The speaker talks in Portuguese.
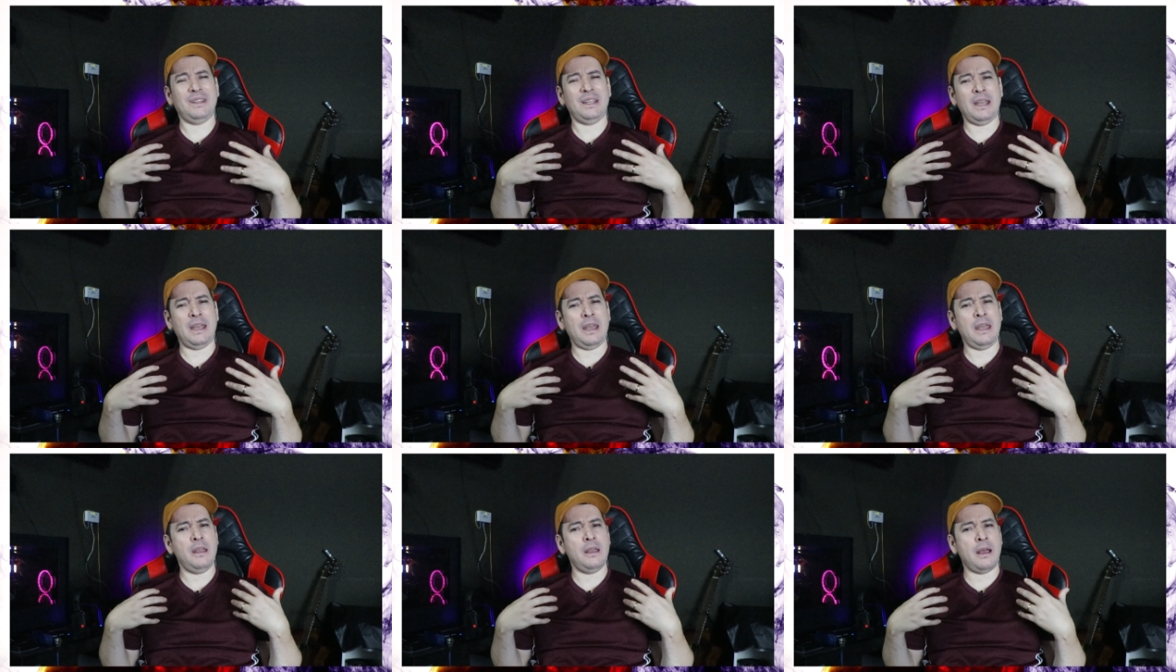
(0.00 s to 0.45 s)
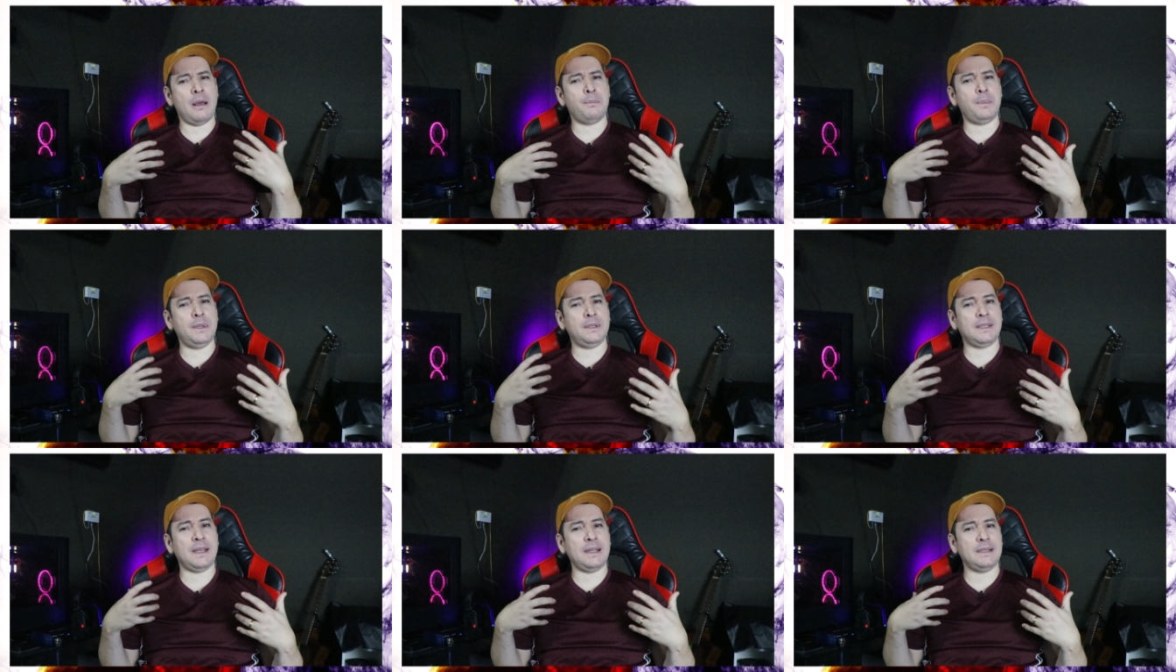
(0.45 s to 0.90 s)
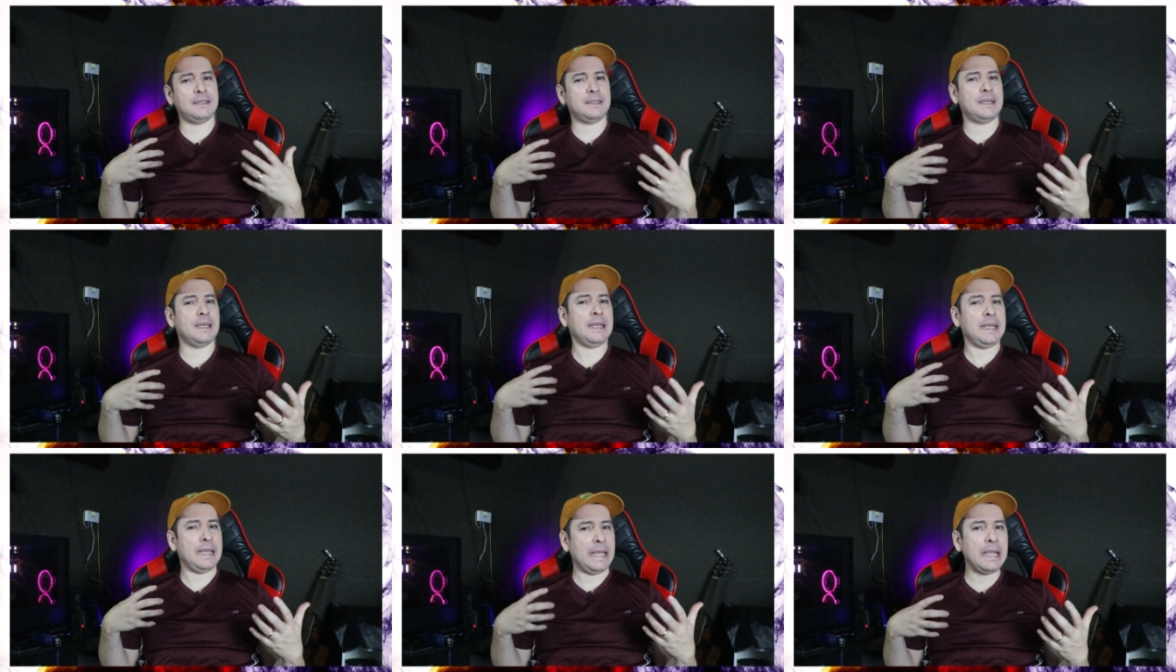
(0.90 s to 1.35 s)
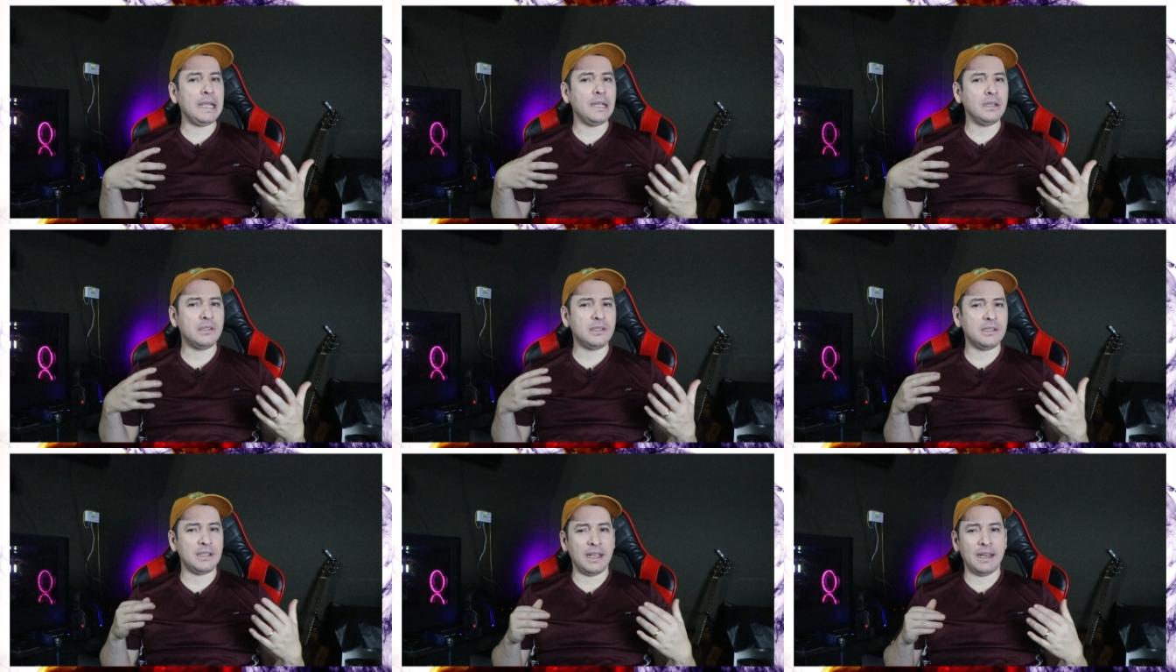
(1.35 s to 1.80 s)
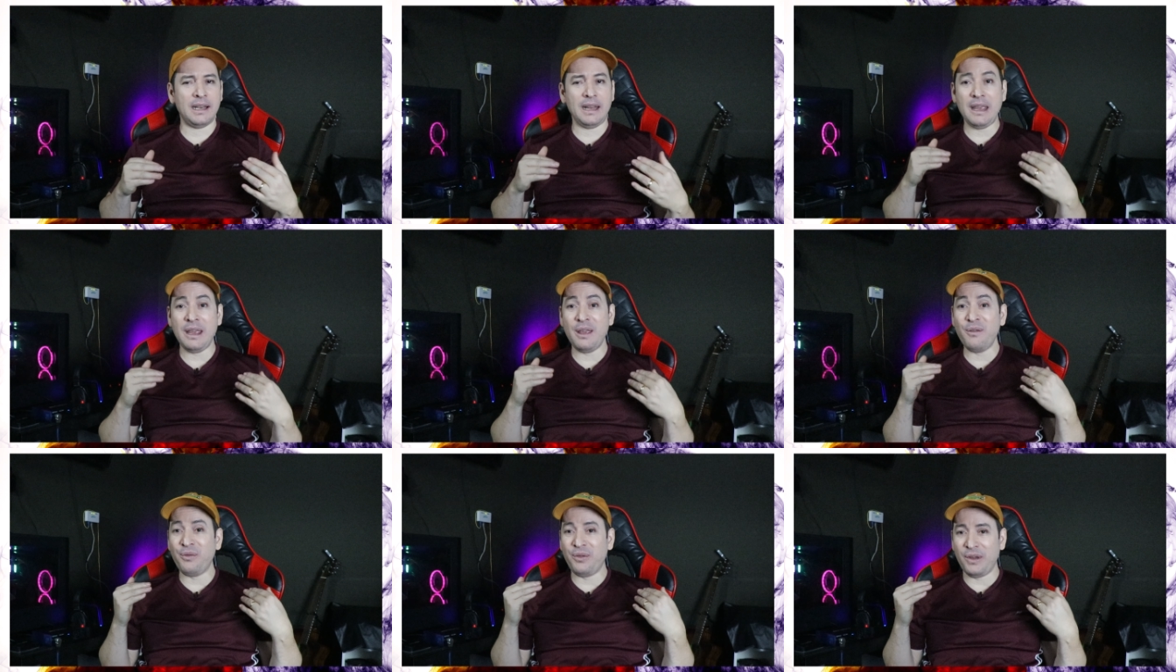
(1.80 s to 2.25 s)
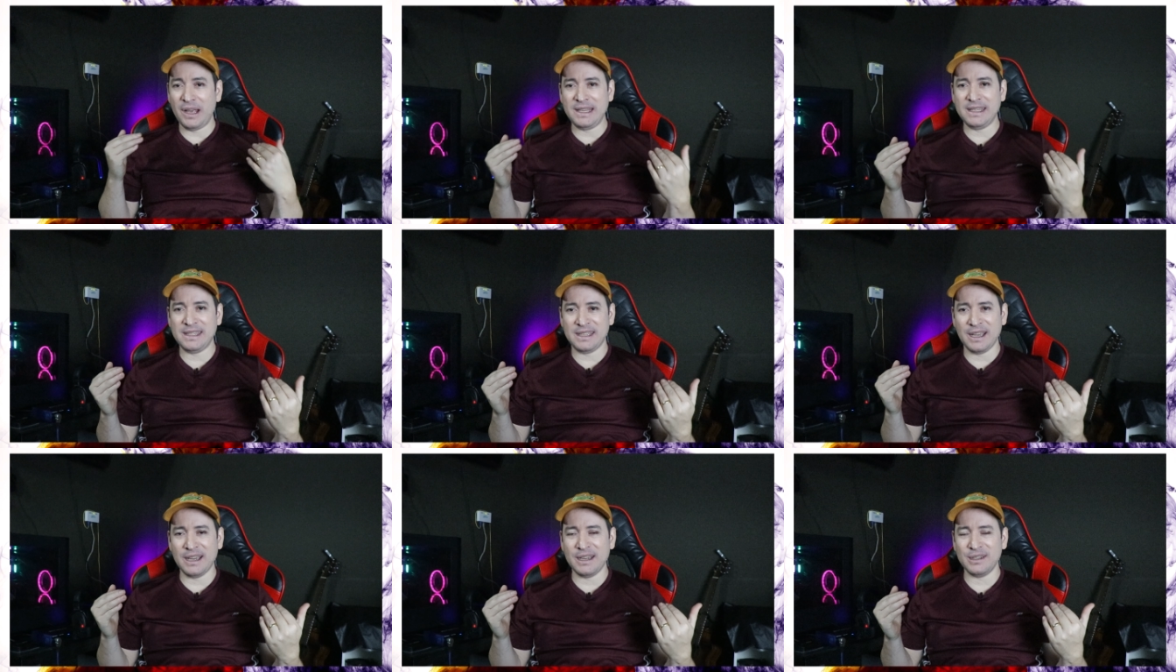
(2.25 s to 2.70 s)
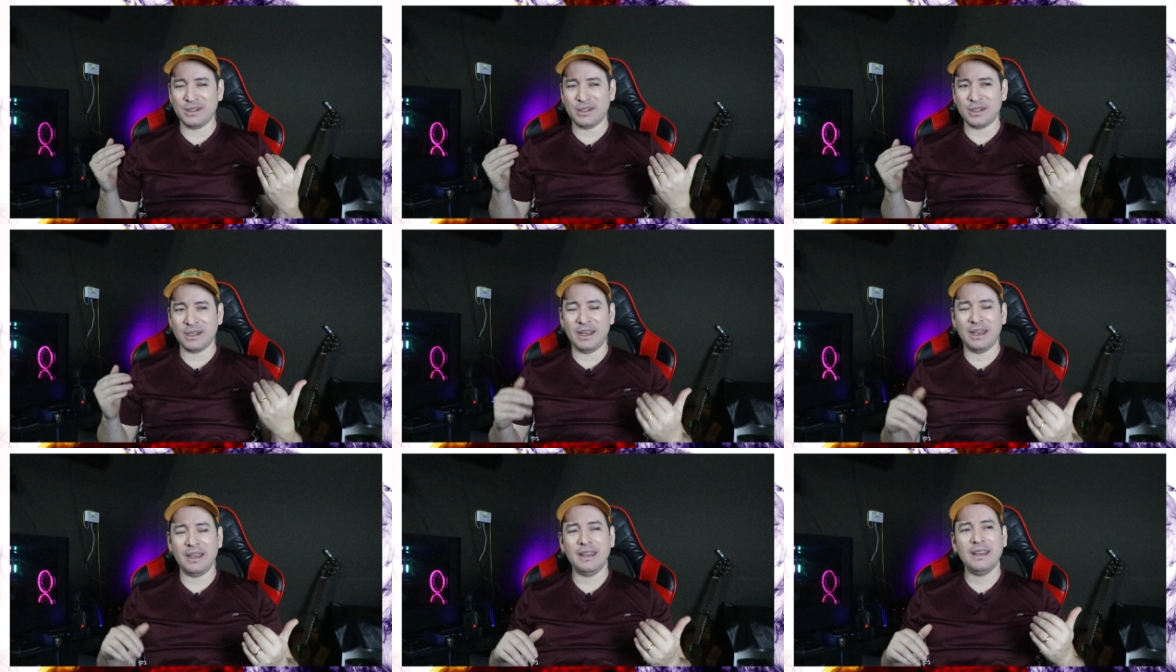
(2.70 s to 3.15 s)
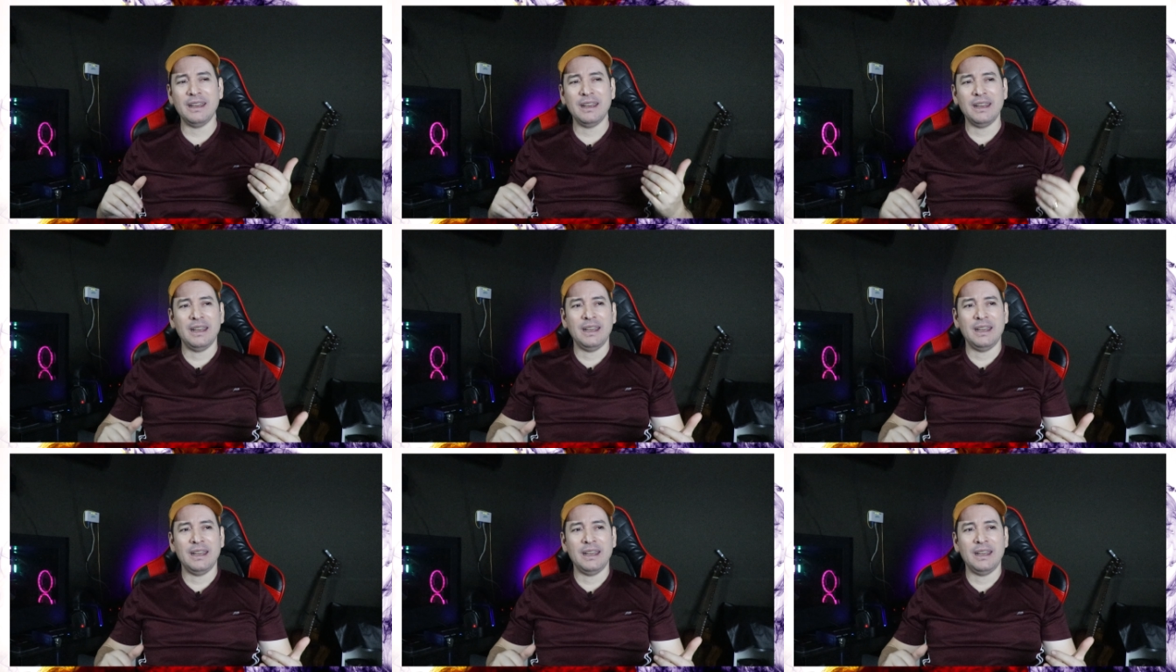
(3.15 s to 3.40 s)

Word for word: é apesar de ser quente, ele é refrescante, né?